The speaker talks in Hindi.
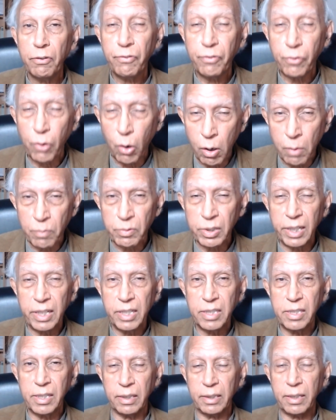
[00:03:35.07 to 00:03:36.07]
फ्रॉम
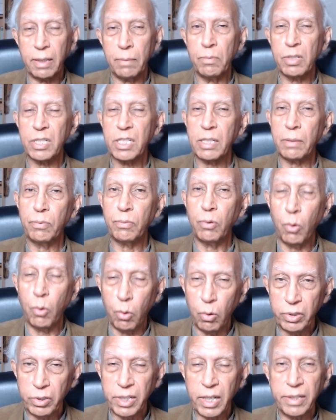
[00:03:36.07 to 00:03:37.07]
रिलीजन के मज़हब
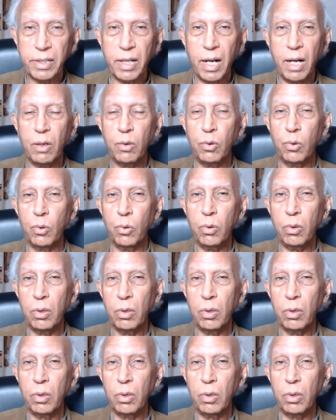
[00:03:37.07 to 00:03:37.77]
हो या ना हो